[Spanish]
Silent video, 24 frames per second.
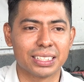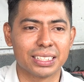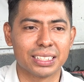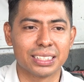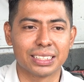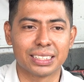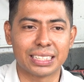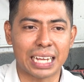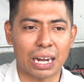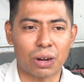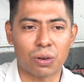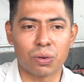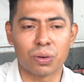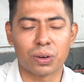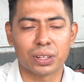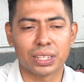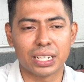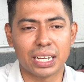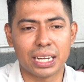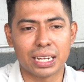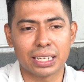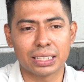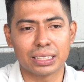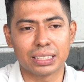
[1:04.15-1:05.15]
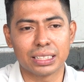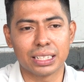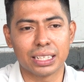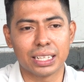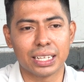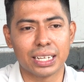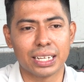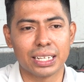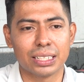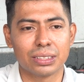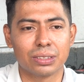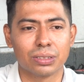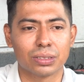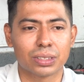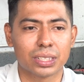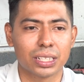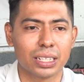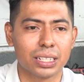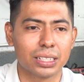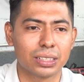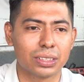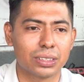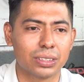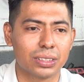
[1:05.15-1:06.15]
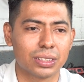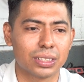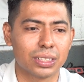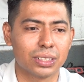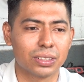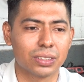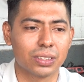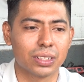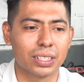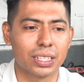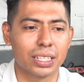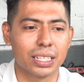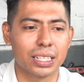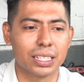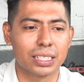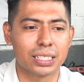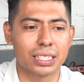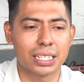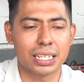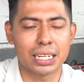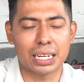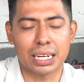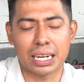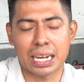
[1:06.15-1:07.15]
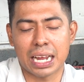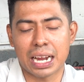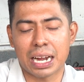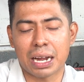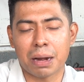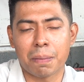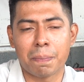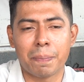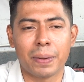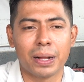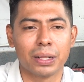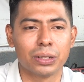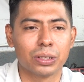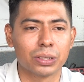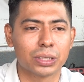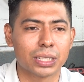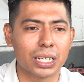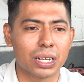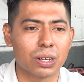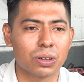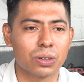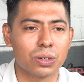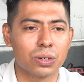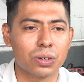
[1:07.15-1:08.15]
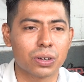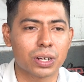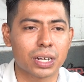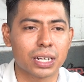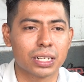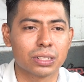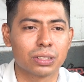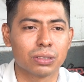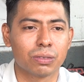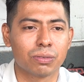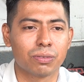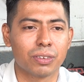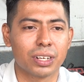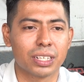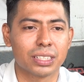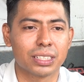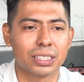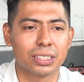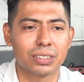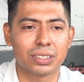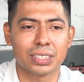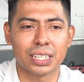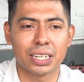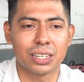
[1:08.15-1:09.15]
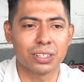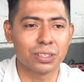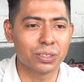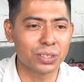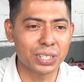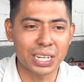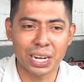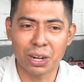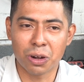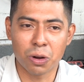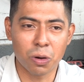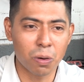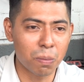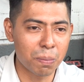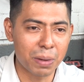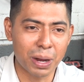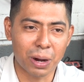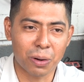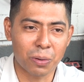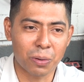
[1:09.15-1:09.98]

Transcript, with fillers: si te acordarte de eso, qué. Entonces yo decía, ¿qué respaldo tengo yo que eso fue así? O sea, yo ya no me